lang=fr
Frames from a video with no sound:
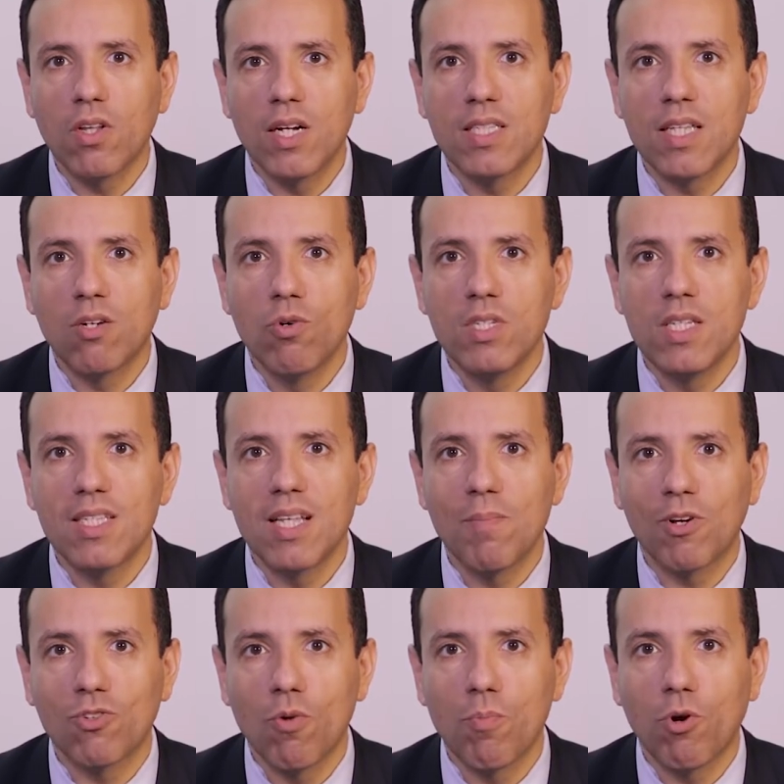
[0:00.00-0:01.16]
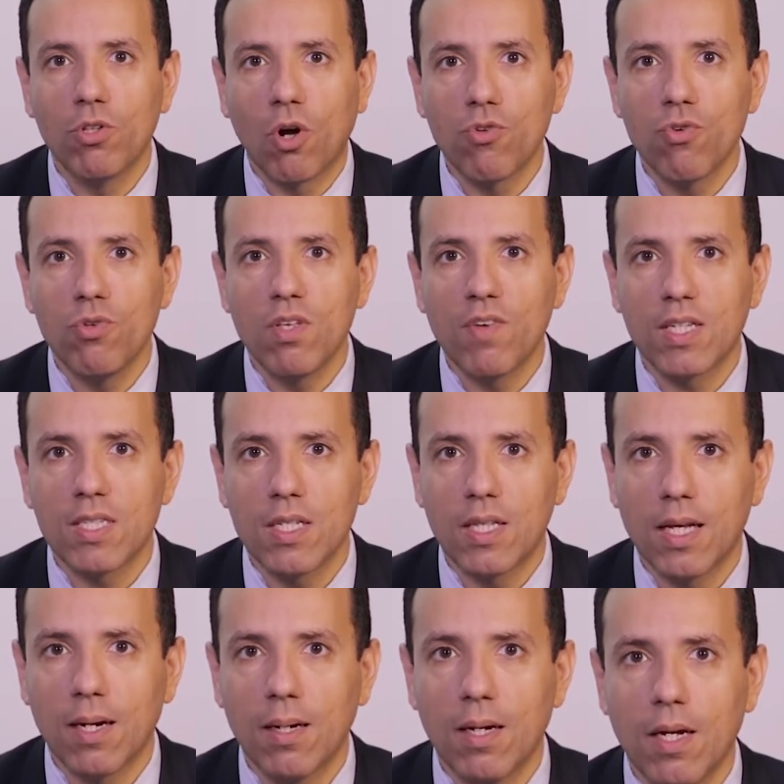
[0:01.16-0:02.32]
dans les écosystèmes entrepreneuriaux
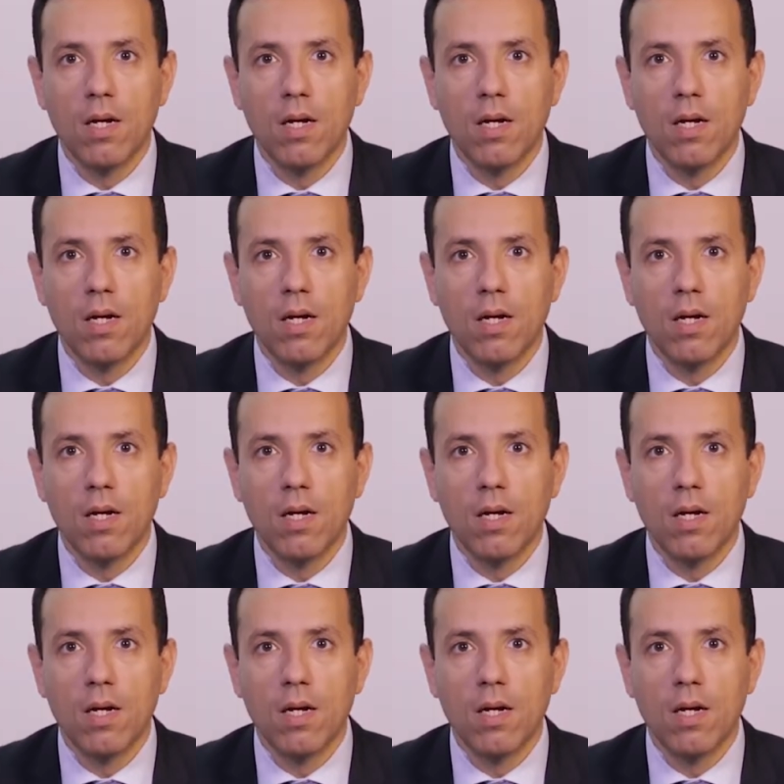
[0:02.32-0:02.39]
universitaires.